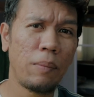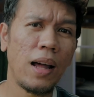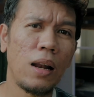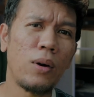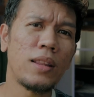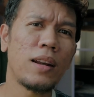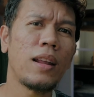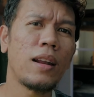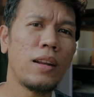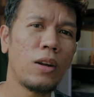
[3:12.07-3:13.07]
Pangalawang
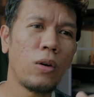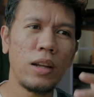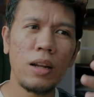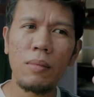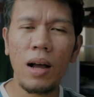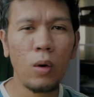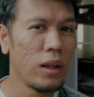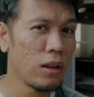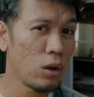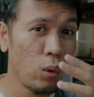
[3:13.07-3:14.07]
naririnig ko rin ng mga
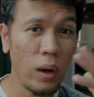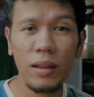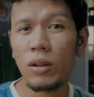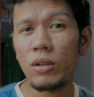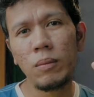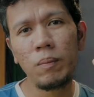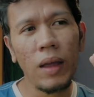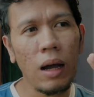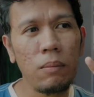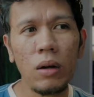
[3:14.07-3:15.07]
kwento-kwento dyan
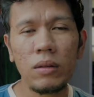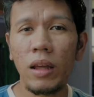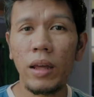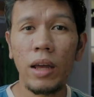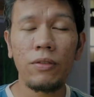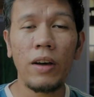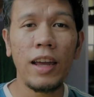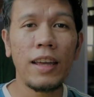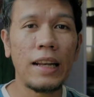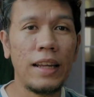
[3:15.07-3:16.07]
about
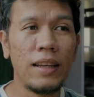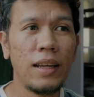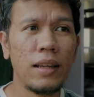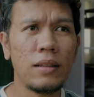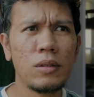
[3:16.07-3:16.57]
FI cleaning.